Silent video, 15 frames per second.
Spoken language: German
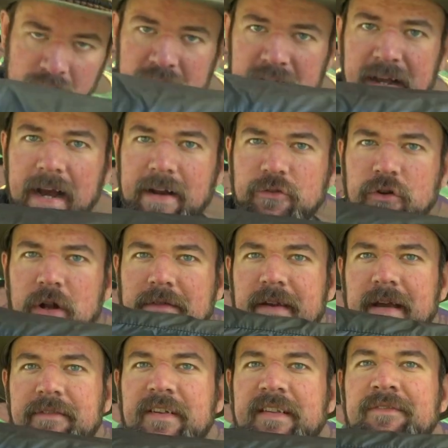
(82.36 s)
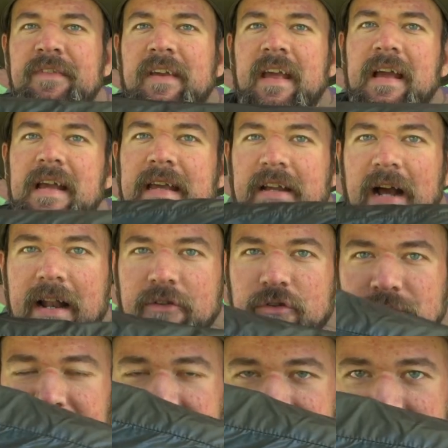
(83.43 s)
wie gerade schon erwähnt, wissen wir ja eh alle
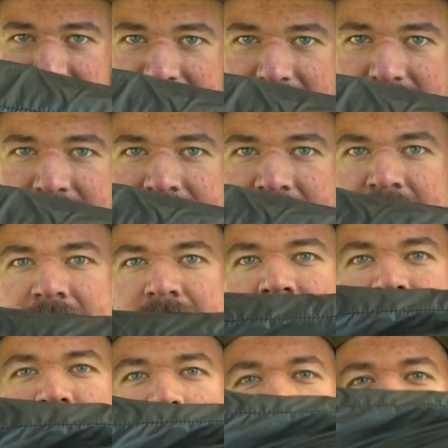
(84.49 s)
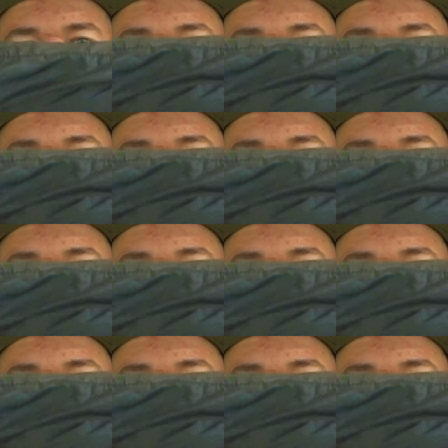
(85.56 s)
schon, was da drin ist. Das ist